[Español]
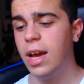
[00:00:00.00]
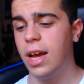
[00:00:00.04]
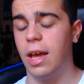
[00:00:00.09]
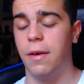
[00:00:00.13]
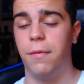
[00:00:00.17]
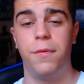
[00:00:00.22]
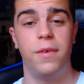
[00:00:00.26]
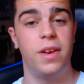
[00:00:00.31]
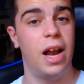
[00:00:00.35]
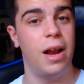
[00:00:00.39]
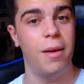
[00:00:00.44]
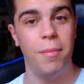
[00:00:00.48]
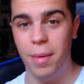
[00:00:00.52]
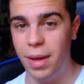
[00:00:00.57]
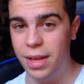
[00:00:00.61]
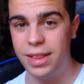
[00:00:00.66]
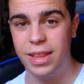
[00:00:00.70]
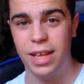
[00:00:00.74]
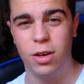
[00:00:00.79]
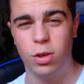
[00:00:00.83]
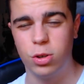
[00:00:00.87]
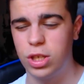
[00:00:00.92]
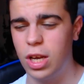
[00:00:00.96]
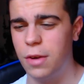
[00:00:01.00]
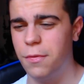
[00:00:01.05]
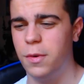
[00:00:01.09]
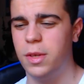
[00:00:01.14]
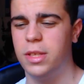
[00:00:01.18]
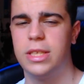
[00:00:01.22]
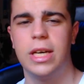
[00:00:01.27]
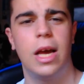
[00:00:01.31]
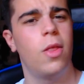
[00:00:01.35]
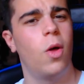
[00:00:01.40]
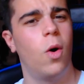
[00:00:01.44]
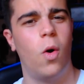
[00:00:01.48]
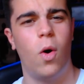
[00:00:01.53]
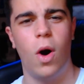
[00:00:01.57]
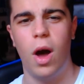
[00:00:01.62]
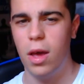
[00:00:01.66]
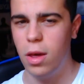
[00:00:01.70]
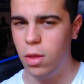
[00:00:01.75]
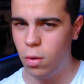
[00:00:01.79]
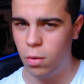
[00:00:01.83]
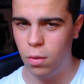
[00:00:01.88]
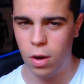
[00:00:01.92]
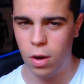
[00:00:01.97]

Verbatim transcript: que finalmente no se ha fichado o ha,